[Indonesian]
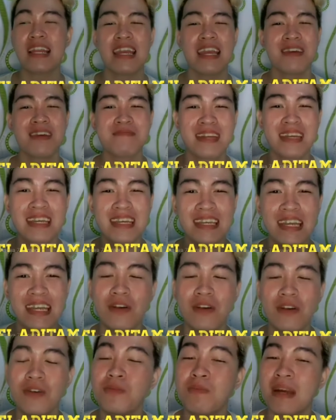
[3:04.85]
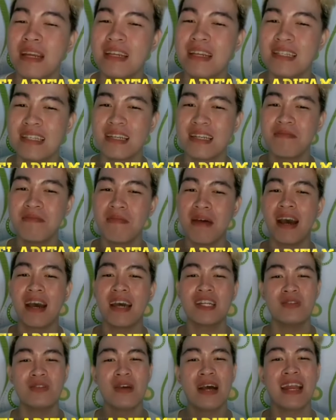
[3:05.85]
kayak begini aku paling seneng
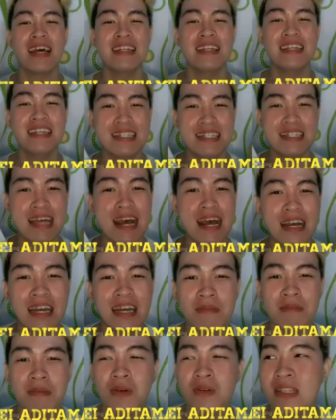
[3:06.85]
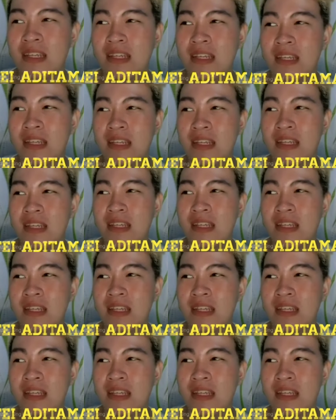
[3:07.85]
banget jualan di Instagram aku seneng